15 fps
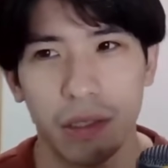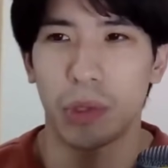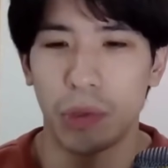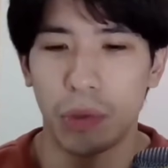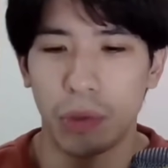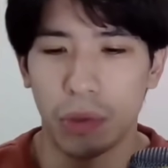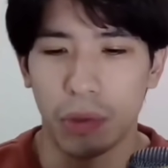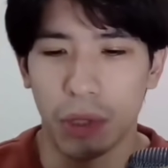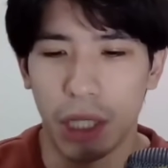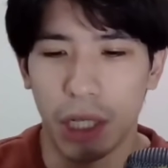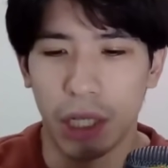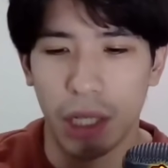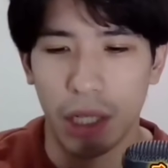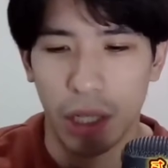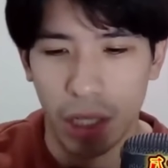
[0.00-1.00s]
それを
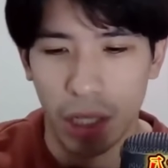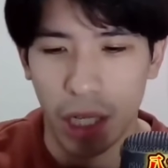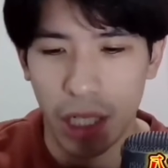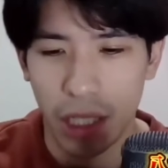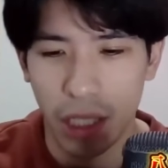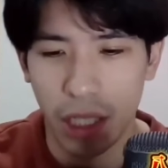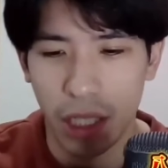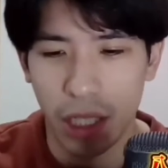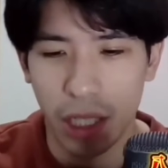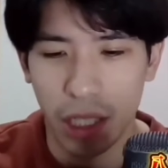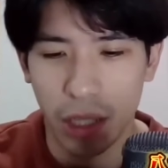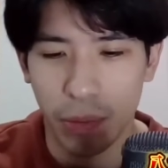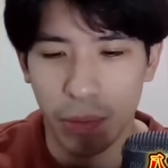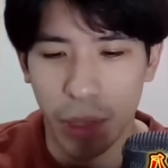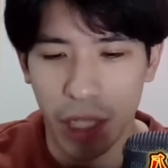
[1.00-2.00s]
なんか相手にい
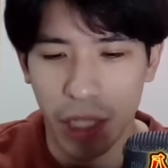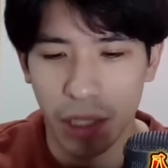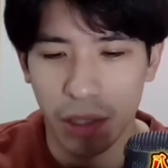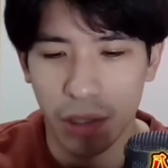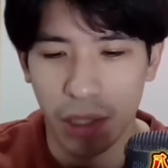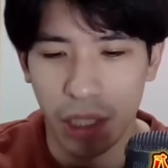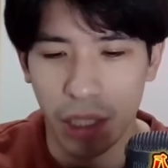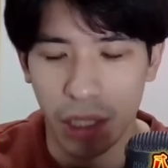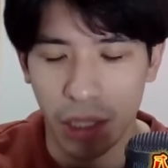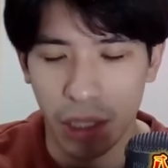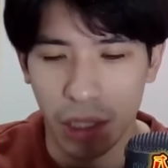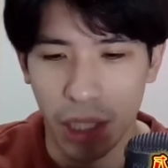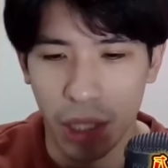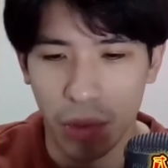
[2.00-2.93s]
かにバレずに